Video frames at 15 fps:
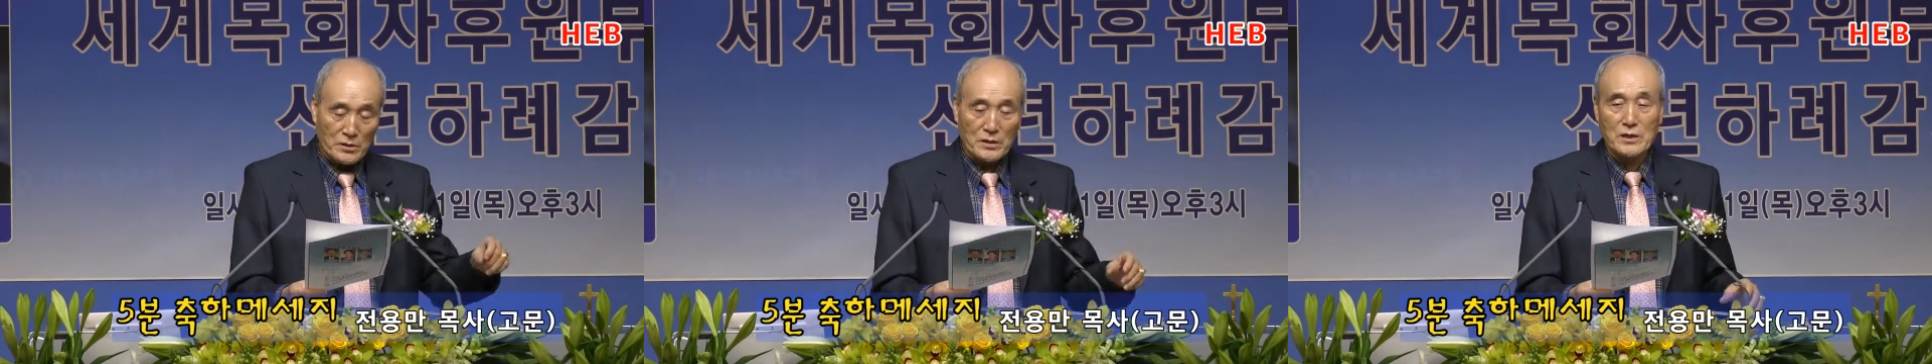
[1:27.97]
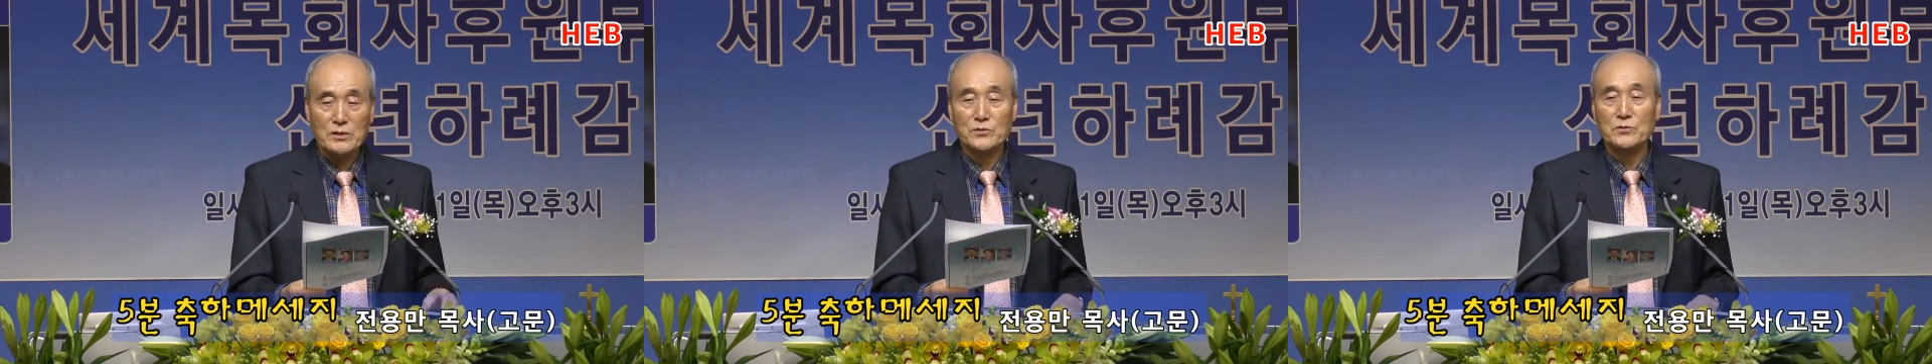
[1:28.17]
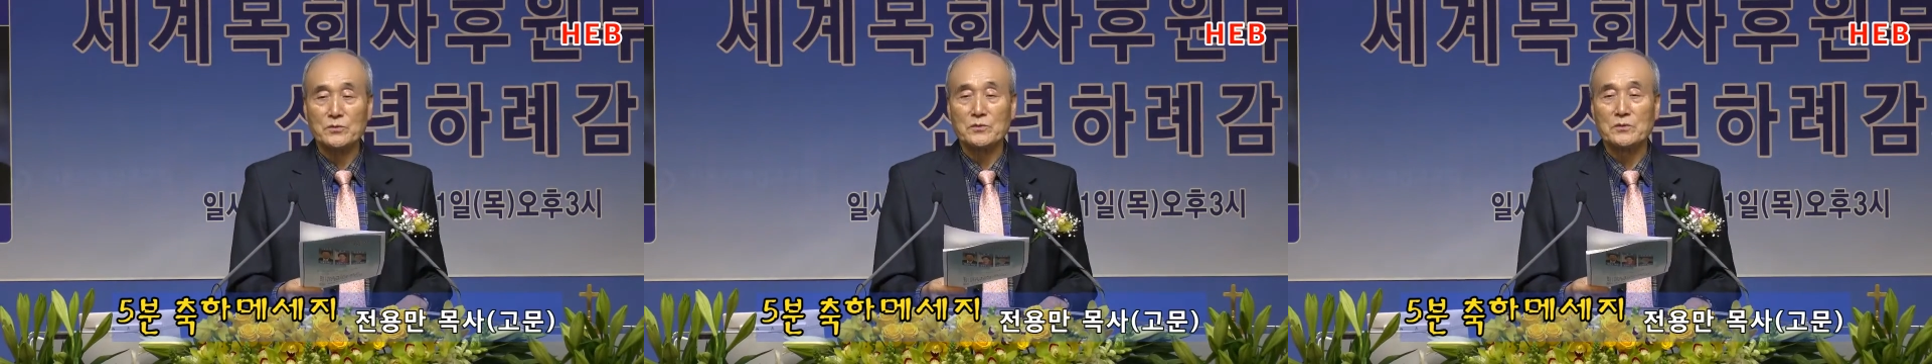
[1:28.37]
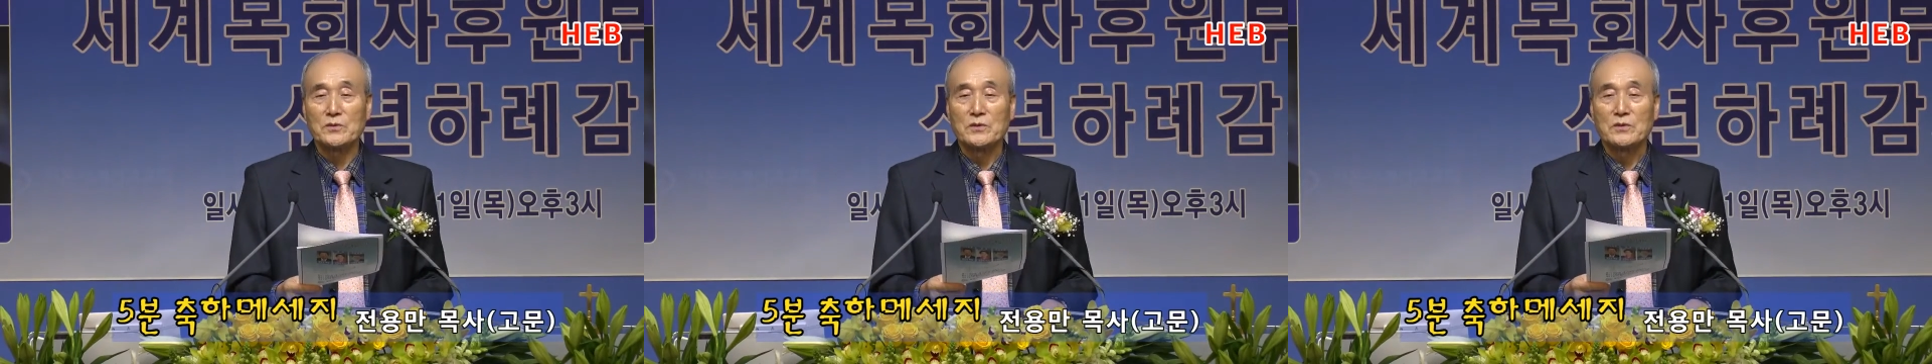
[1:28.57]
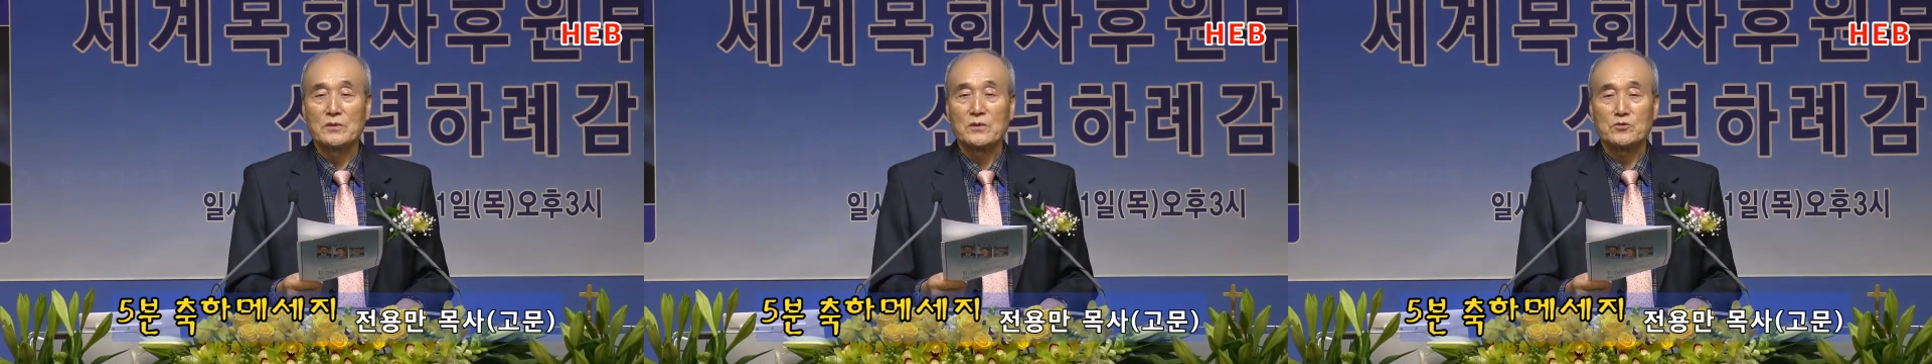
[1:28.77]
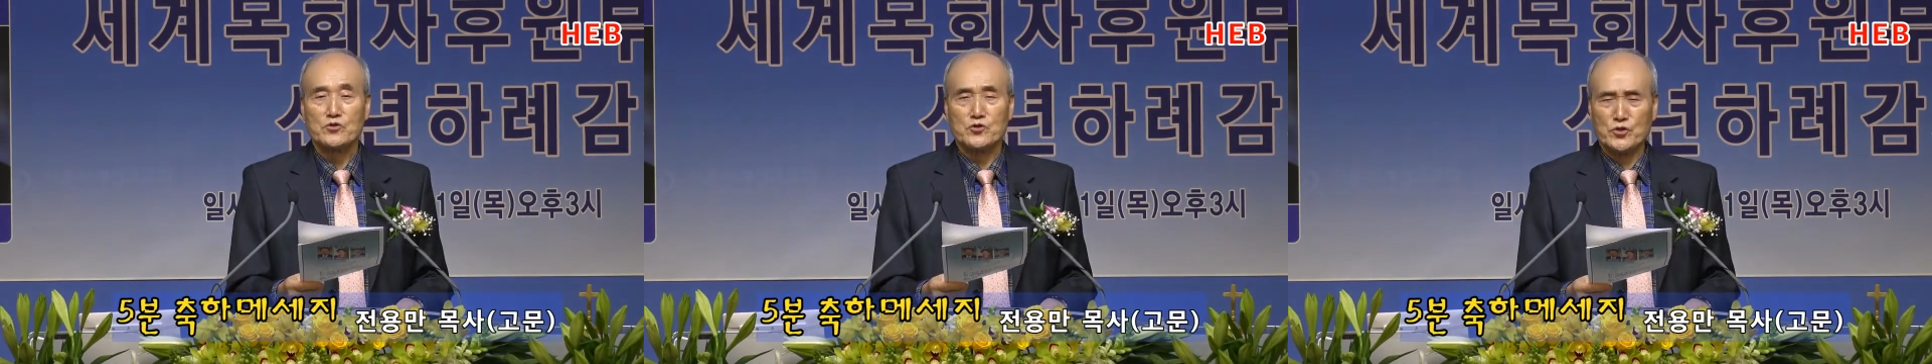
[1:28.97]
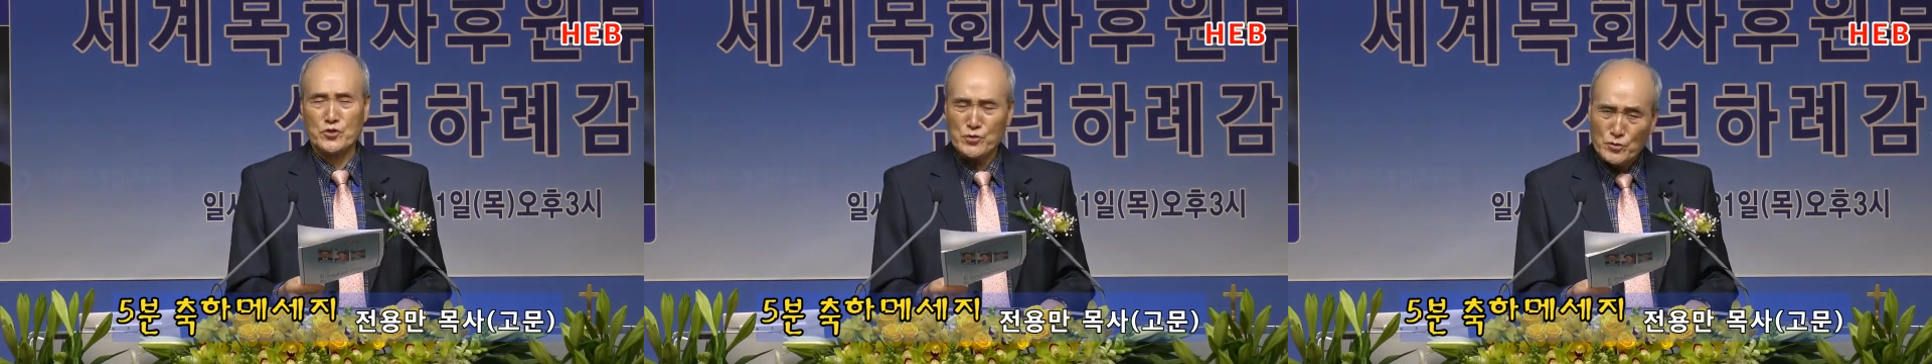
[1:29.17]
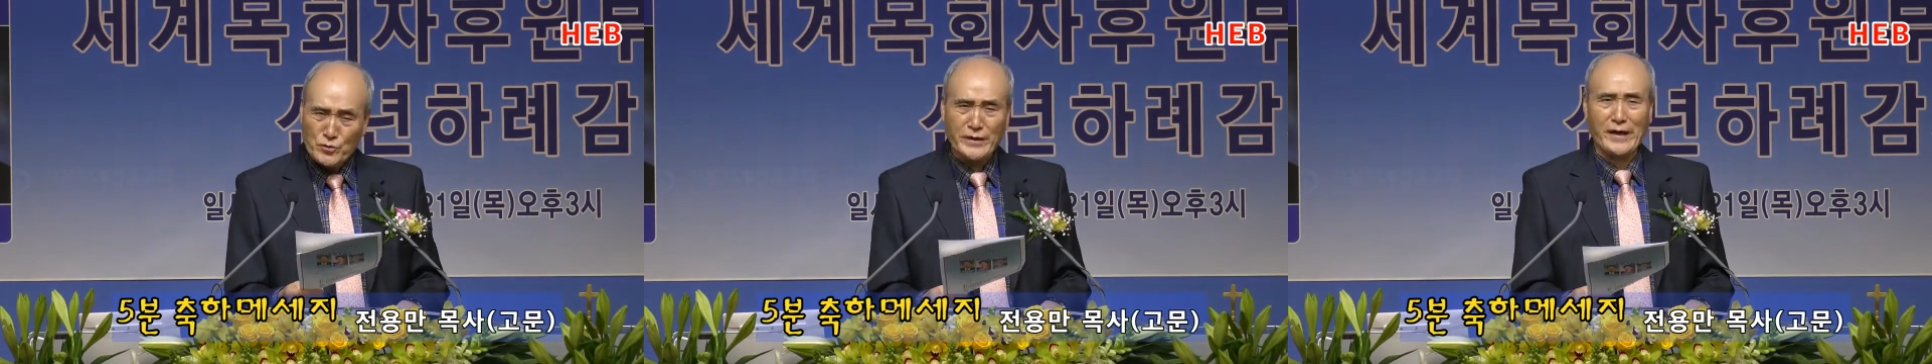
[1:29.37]
써가지고
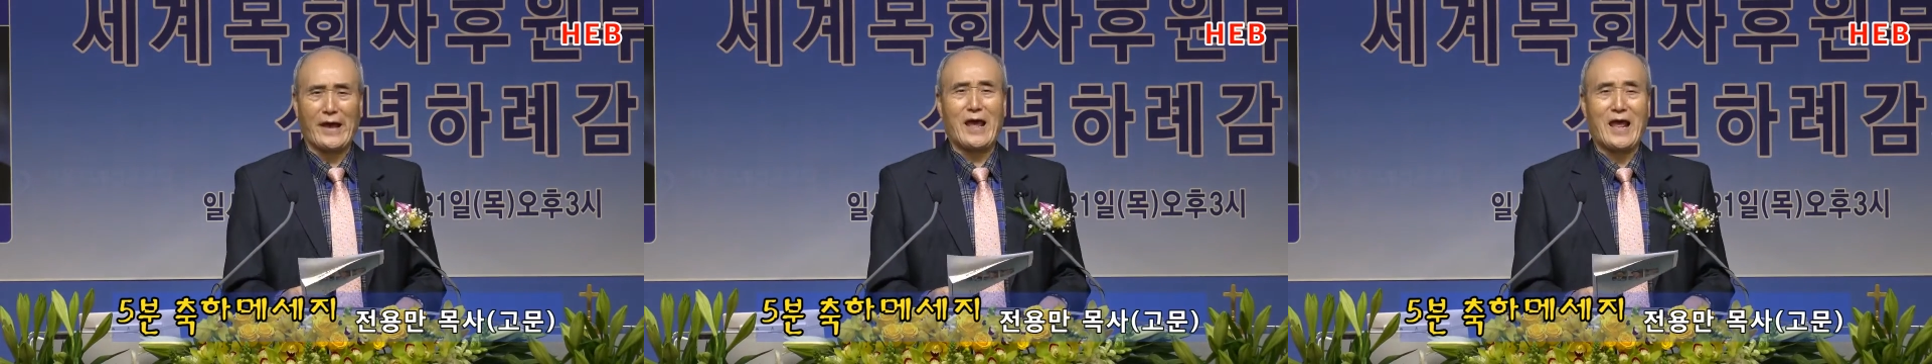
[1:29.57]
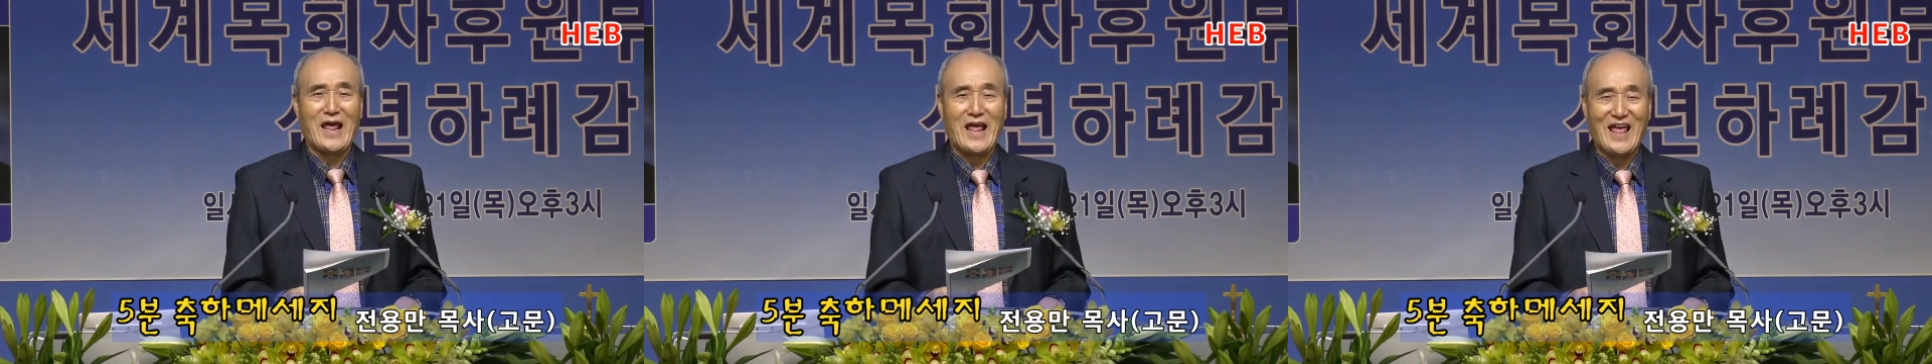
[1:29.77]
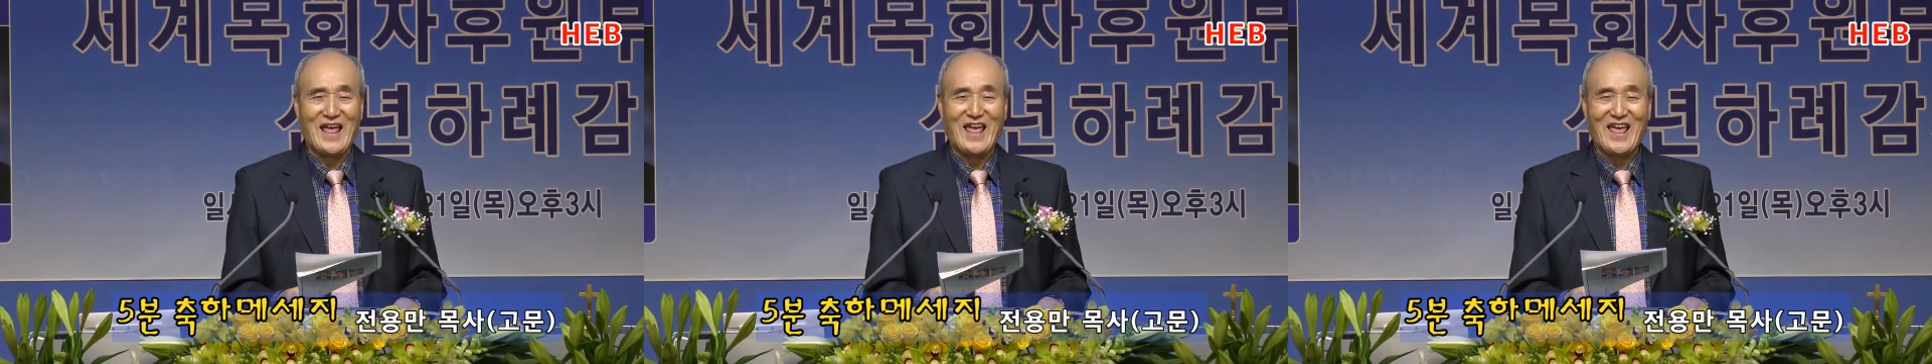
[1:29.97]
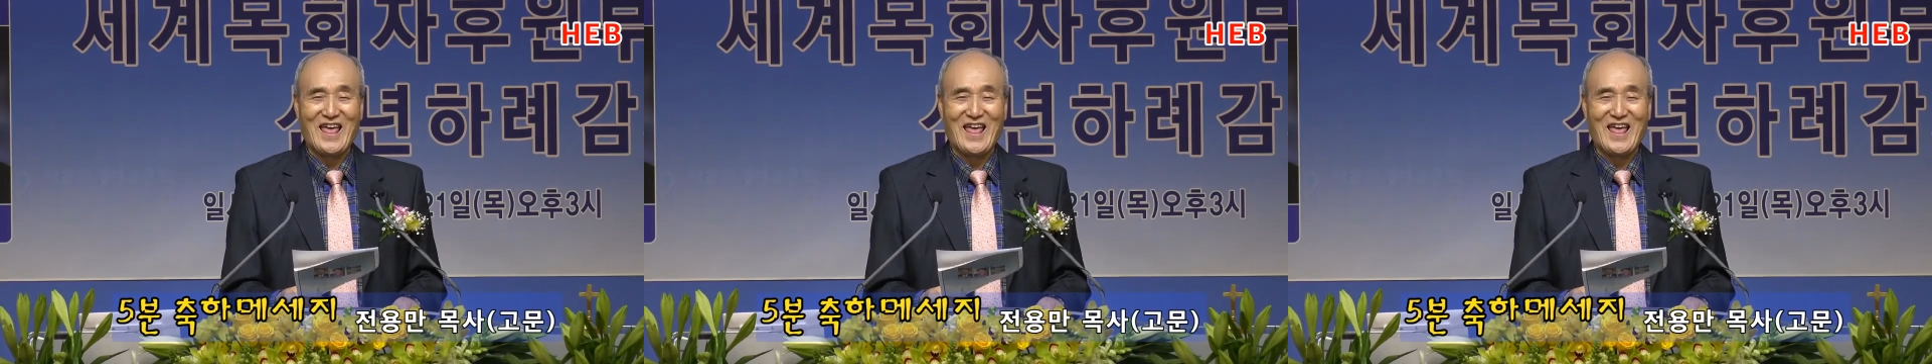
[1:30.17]
쉽게